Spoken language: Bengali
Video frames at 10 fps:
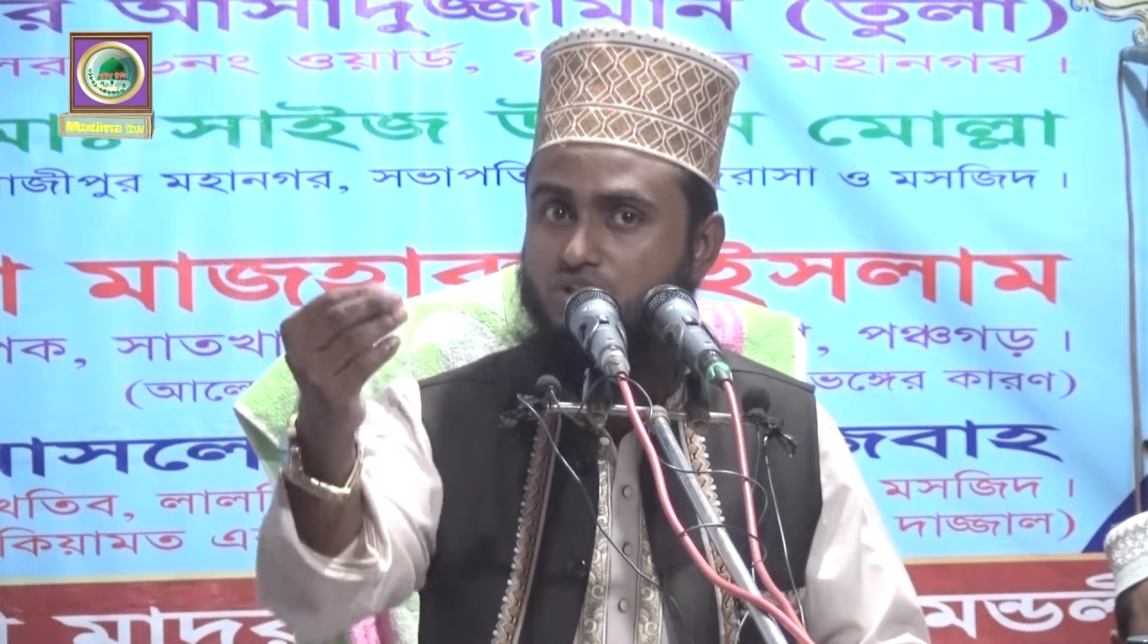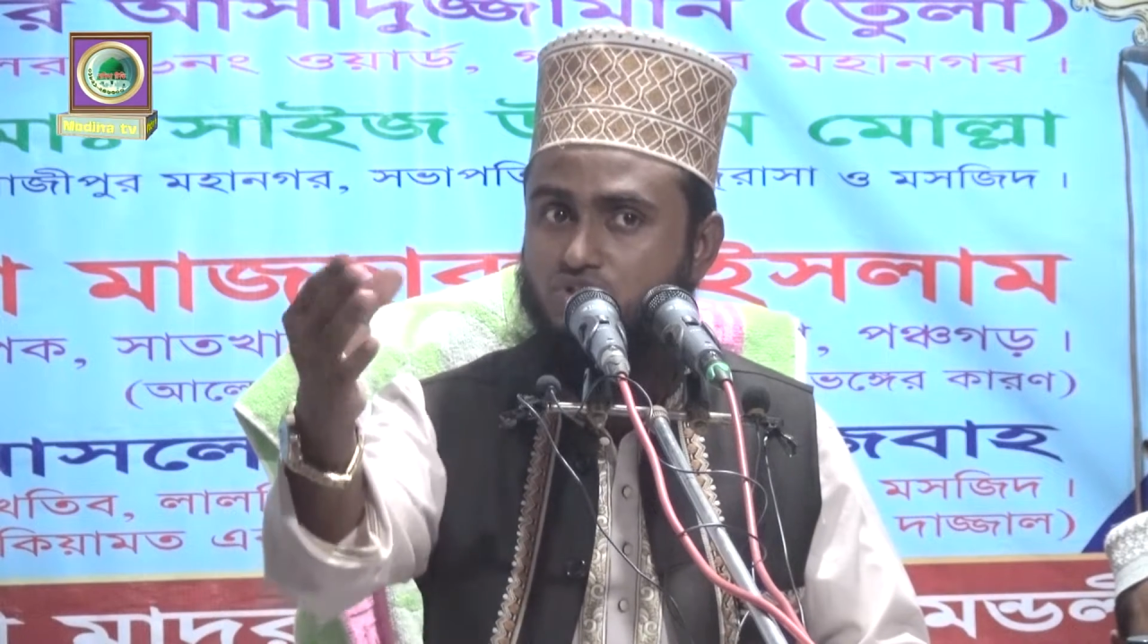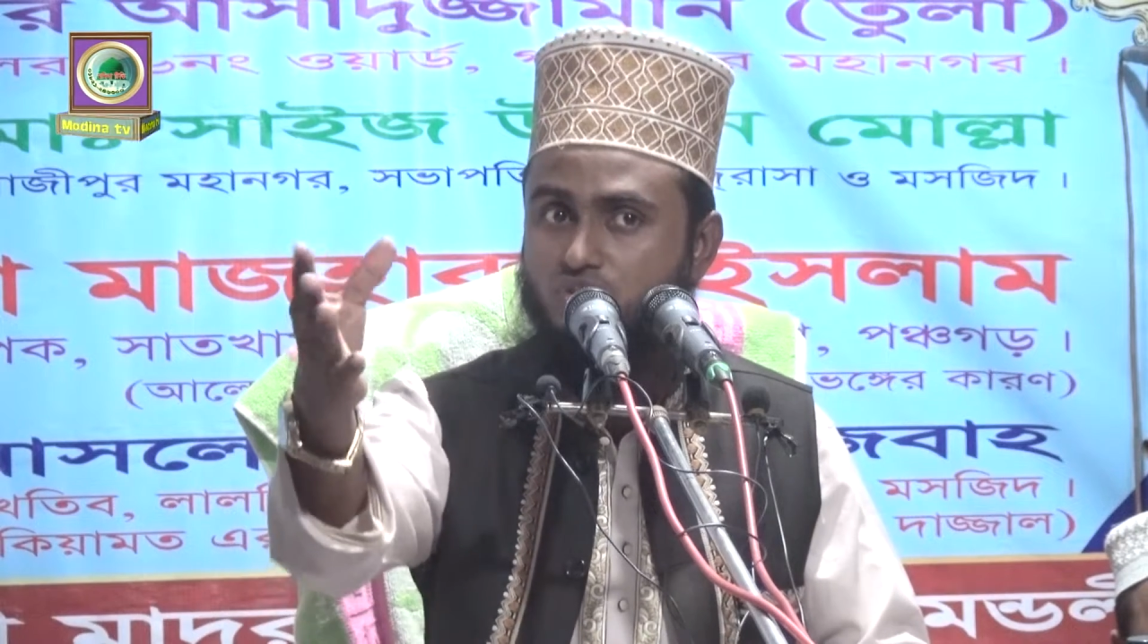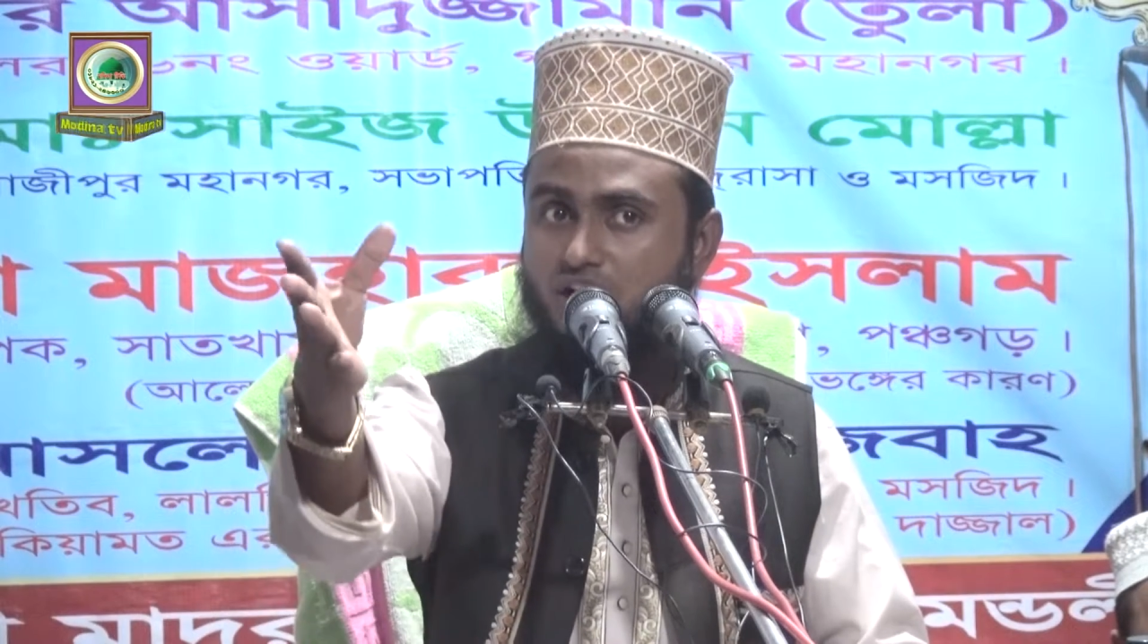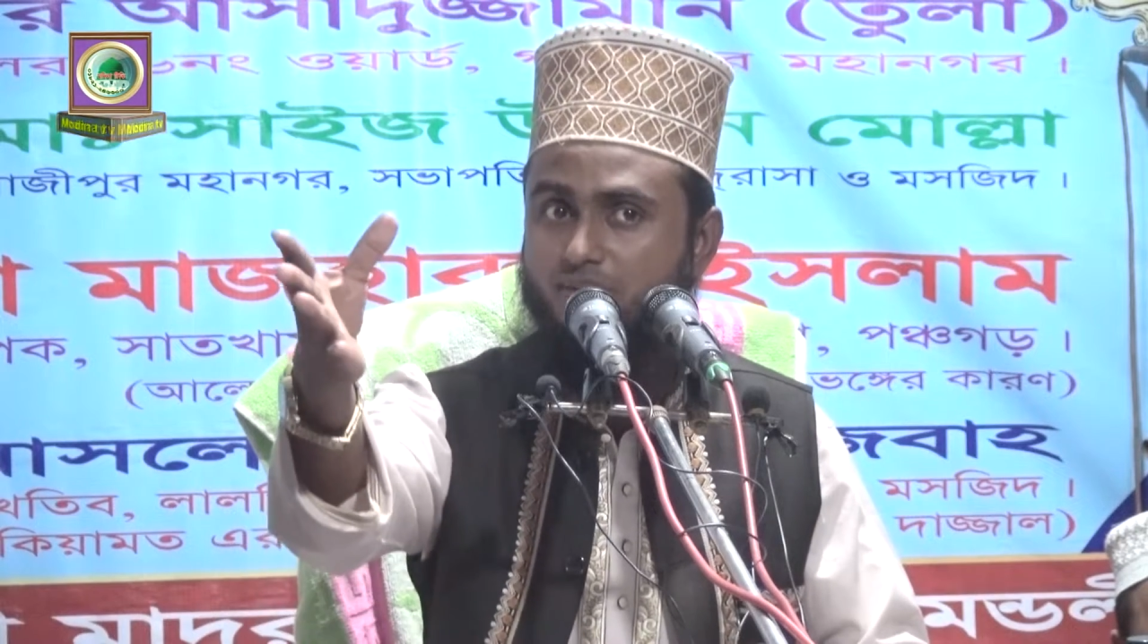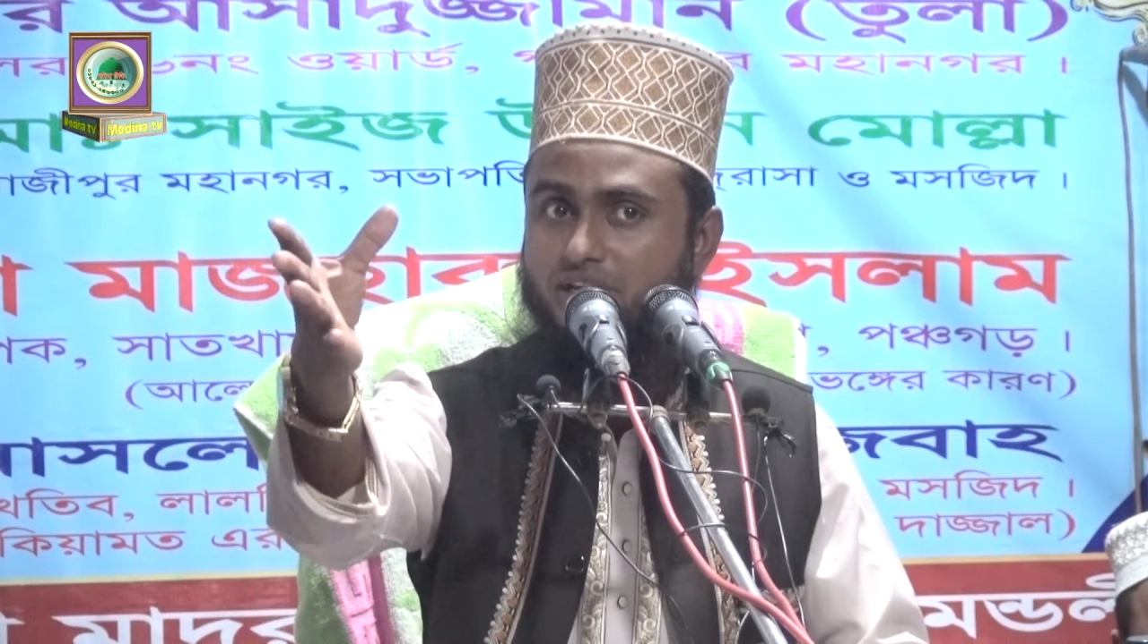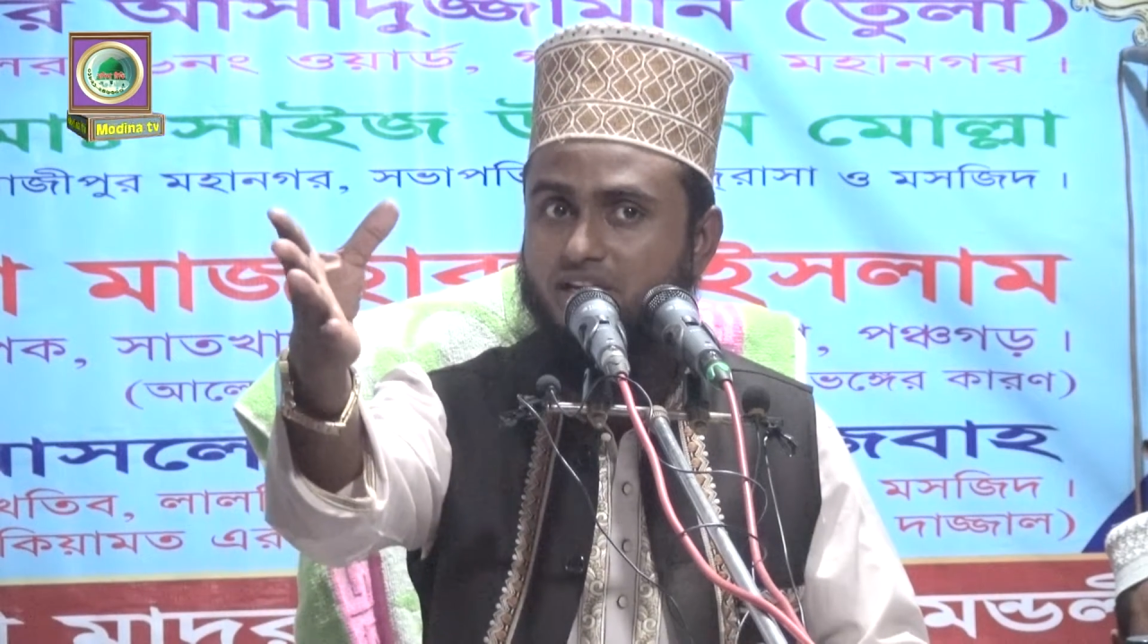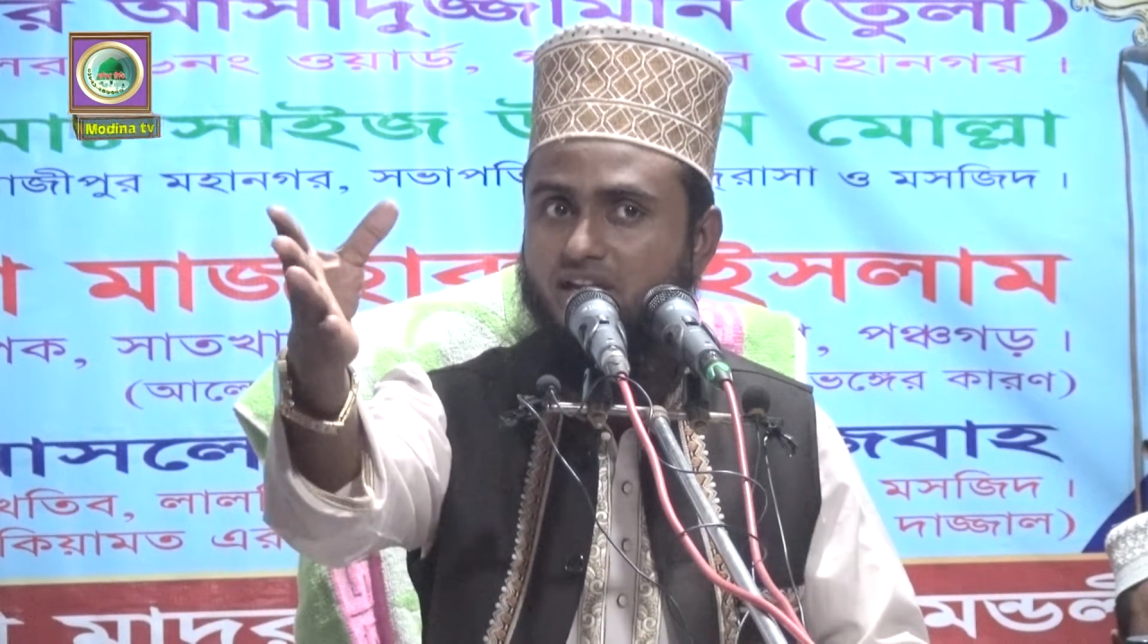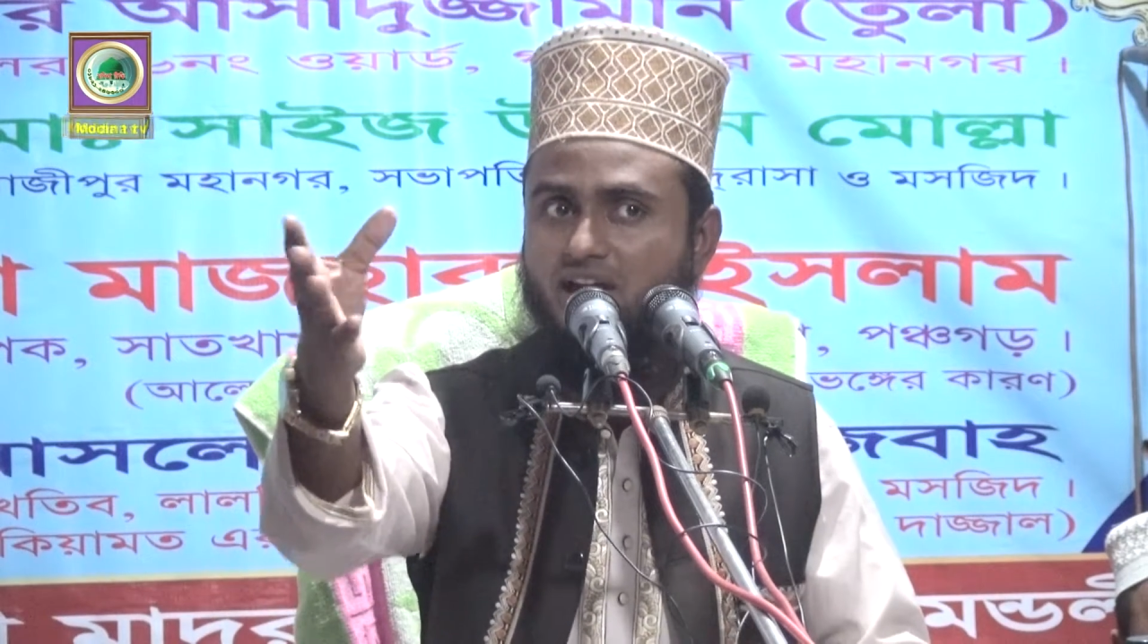কিছু খাবে